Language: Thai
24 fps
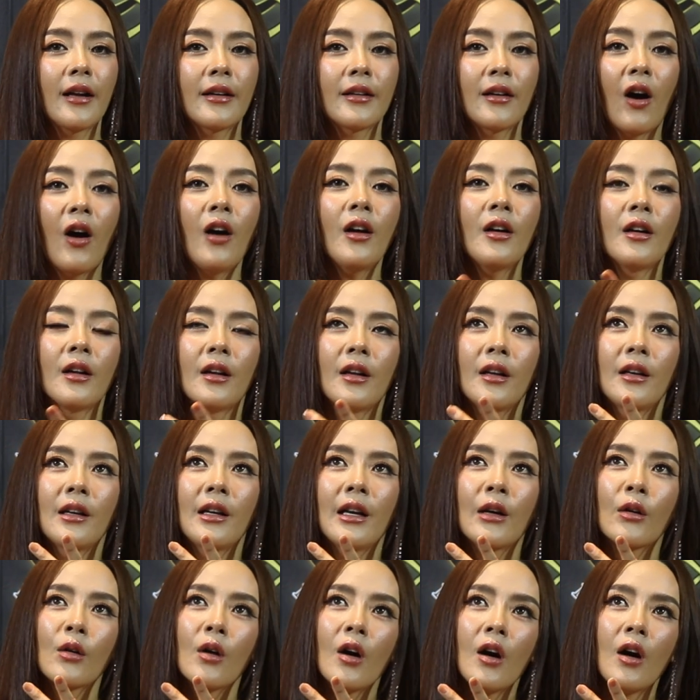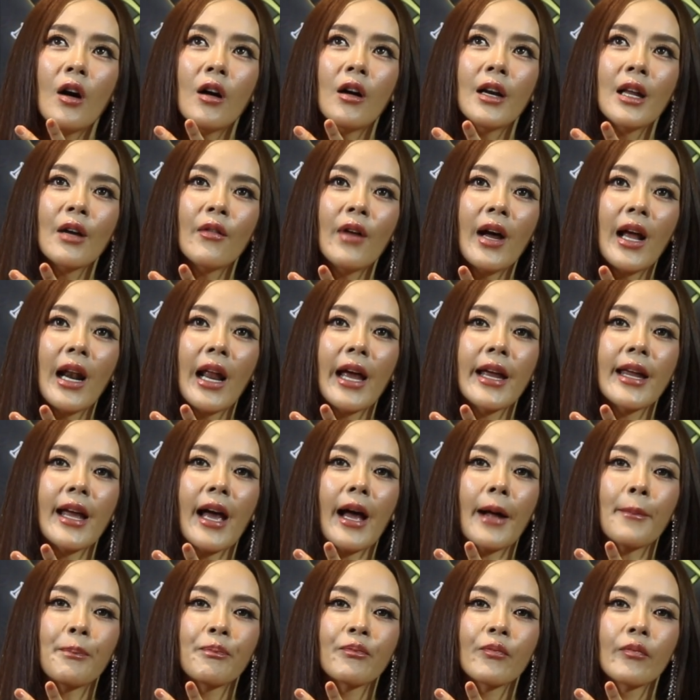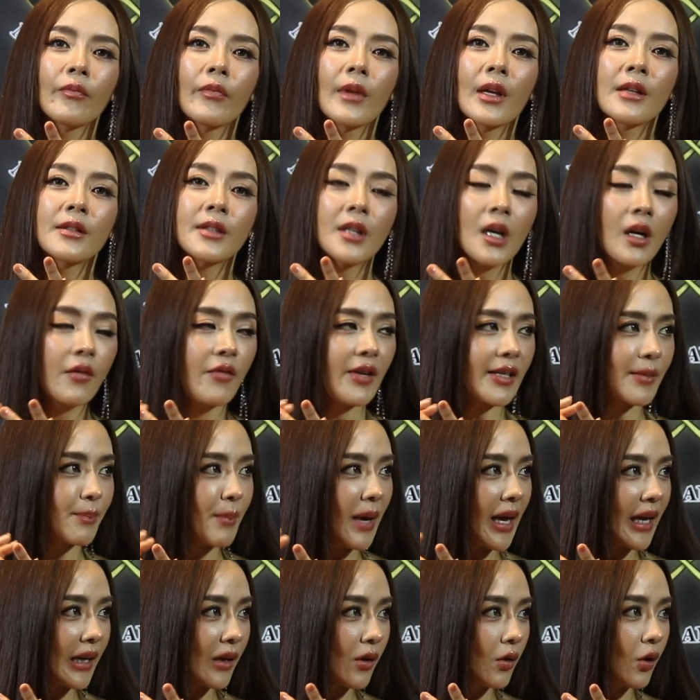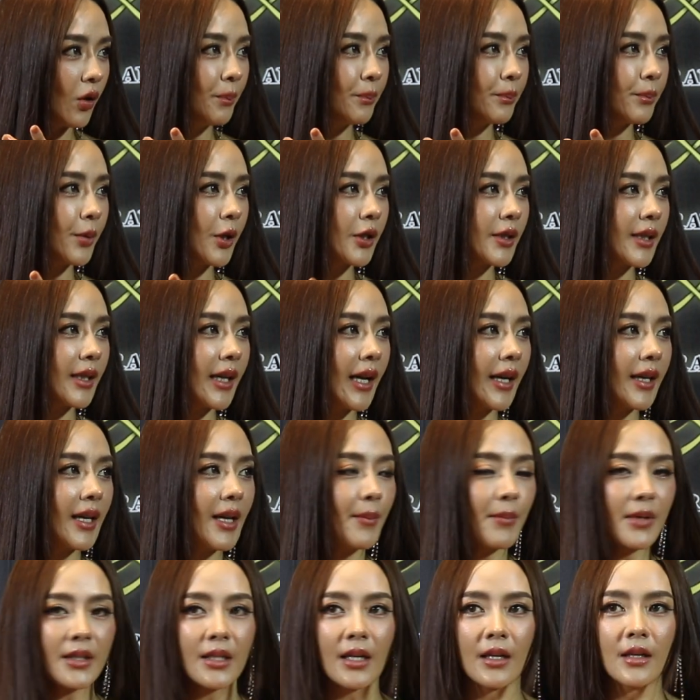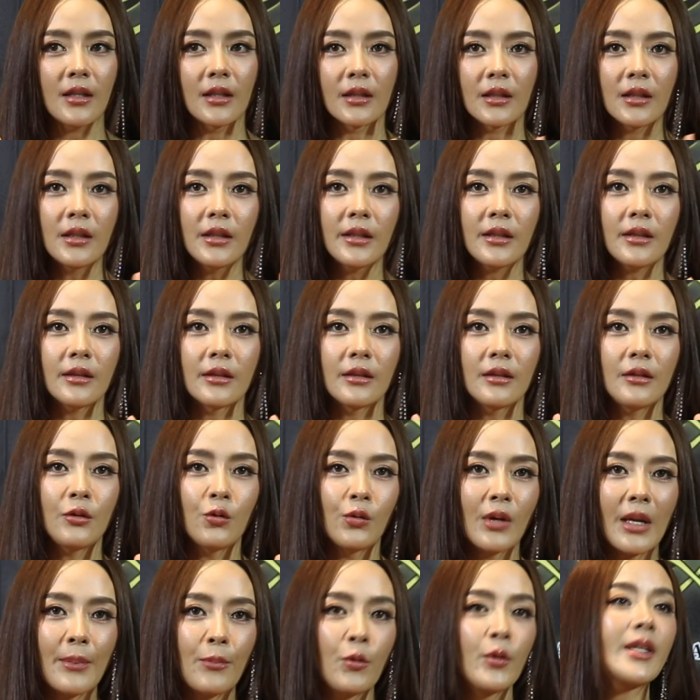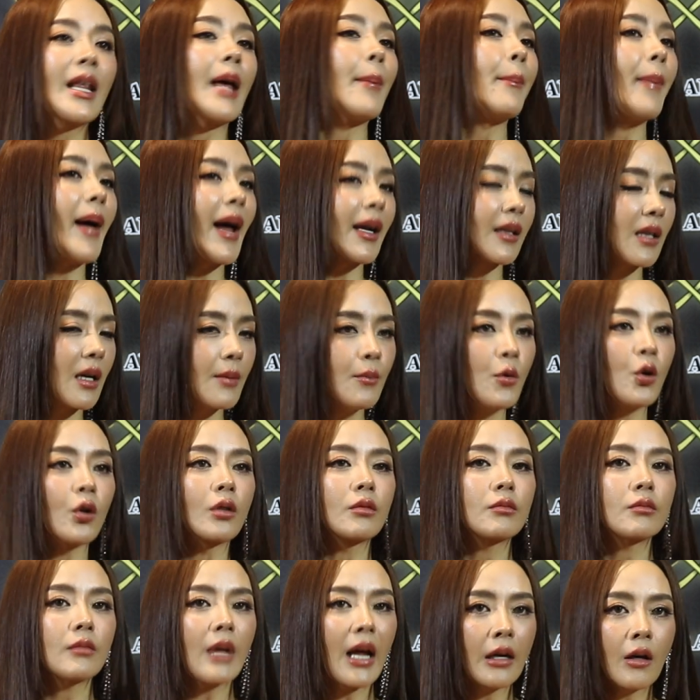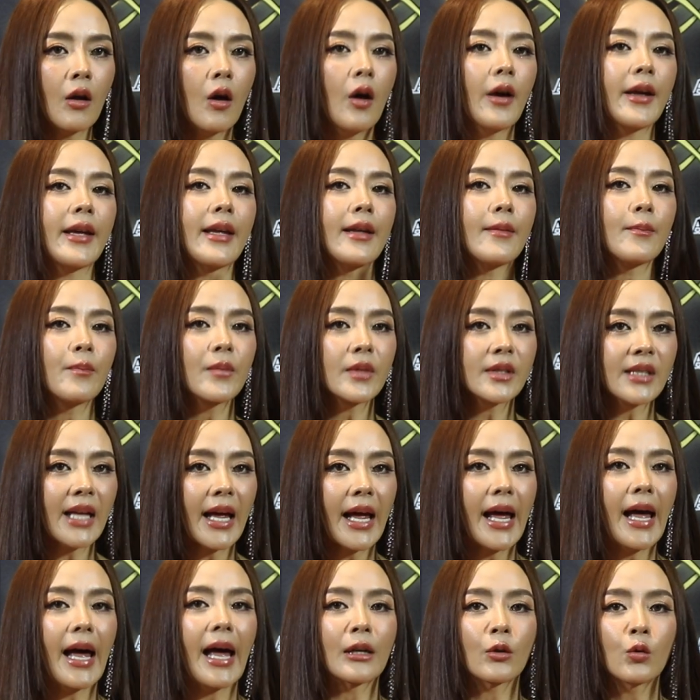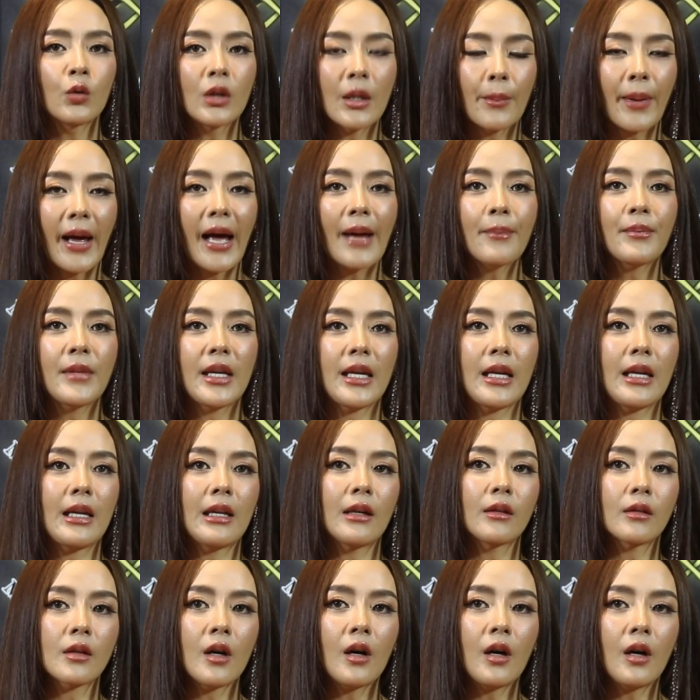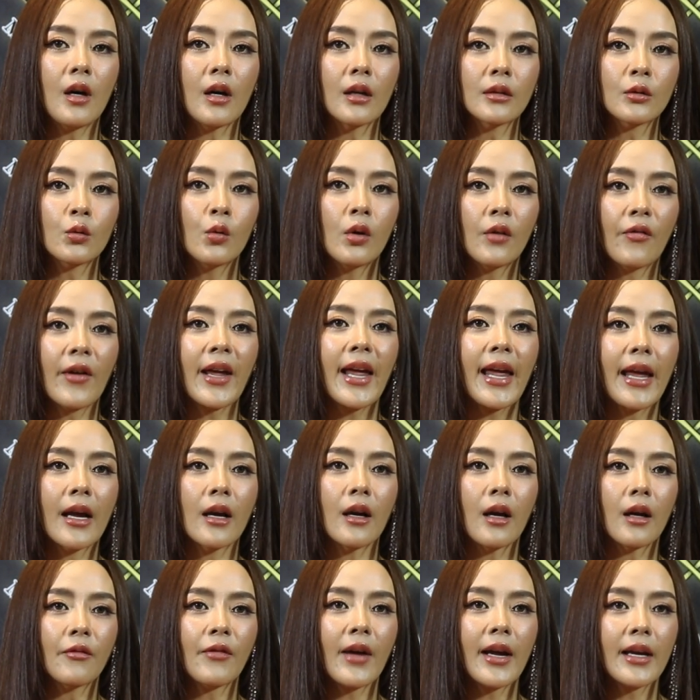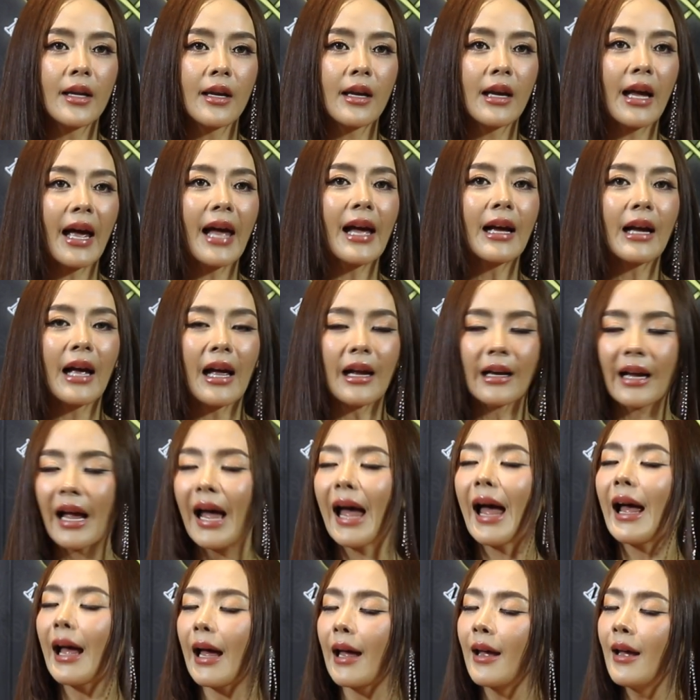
เนาะแล้วก็เขาเรียกว่าอะไรอ่ะเซอร์วิสไมครบเพราะฉะนั้นเนี่ยมันจะเกิดขึ้นอยู่ในปุยแสบปากทั้งหมดอร่อยสะอาดคุณภาพดี แล้วก็ตัวไปเองอ่ะ ไฟกล้ากล้า